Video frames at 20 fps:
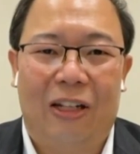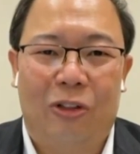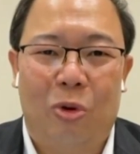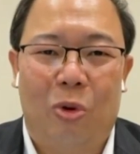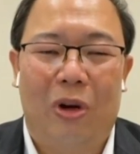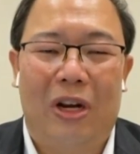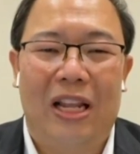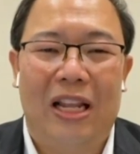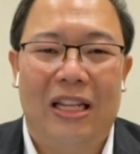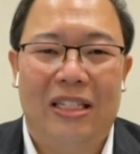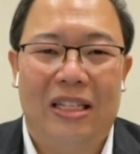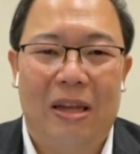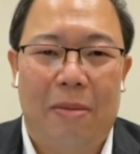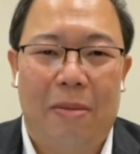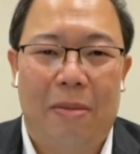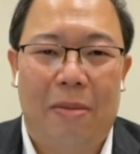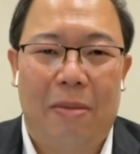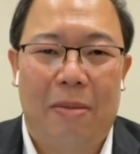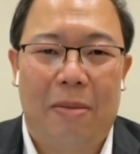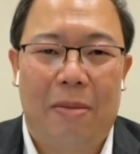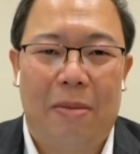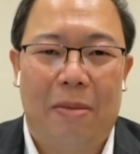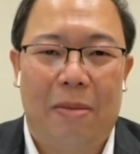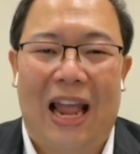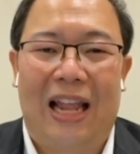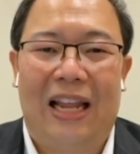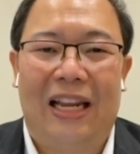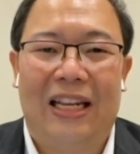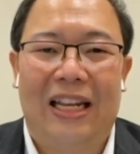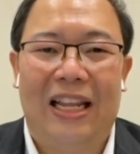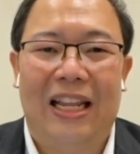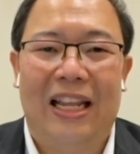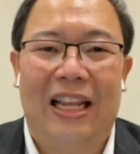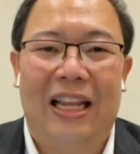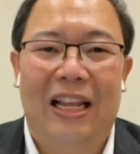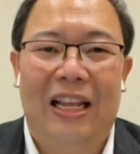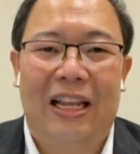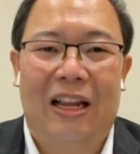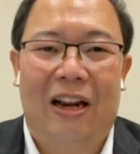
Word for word: นะตรงนี้จะเป็นโจทย์ใหญ่ที่